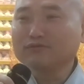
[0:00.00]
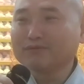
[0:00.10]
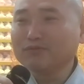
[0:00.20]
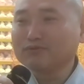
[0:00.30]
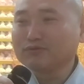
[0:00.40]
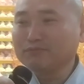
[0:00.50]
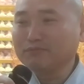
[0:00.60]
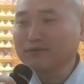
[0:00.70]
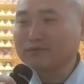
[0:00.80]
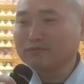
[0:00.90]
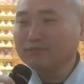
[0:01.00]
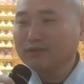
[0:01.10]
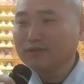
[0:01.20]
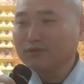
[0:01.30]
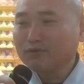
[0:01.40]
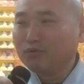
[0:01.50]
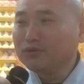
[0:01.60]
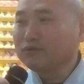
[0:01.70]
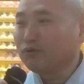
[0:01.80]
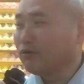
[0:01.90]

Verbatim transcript: 죽이면 죽인 만큼 공이 더